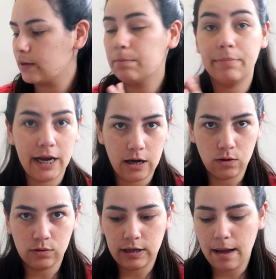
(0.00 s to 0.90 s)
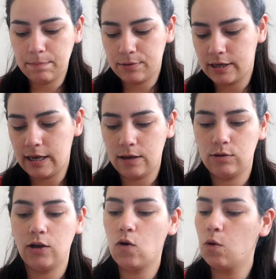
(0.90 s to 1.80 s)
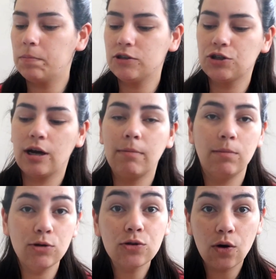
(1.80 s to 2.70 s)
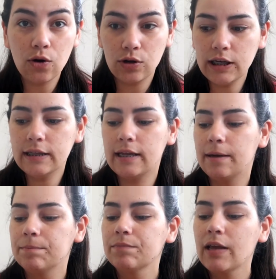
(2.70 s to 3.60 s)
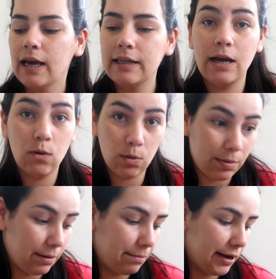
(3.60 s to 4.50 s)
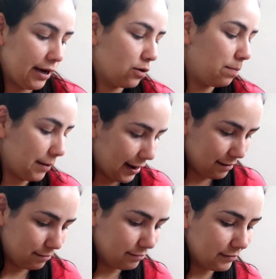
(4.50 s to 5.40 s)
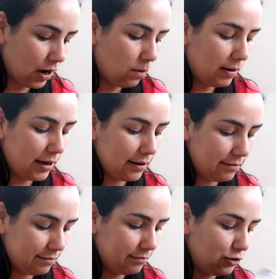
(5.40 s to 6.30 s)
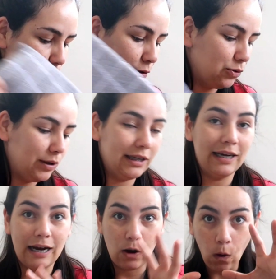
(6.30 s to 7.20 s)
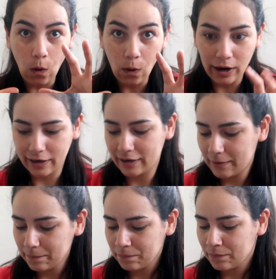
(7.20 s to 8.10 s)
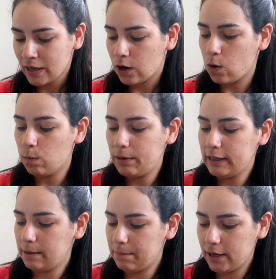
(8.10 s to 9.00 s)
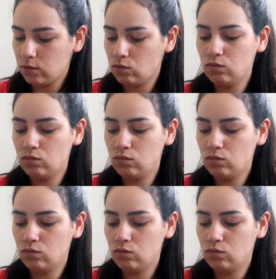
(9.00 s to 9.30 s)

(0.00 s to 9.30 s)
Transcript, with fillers: branco, tá? Porque eu tenho roupa de cama muito colorida e daí eu comprei branco pra dar uma diminuída na cor. Comprei também um,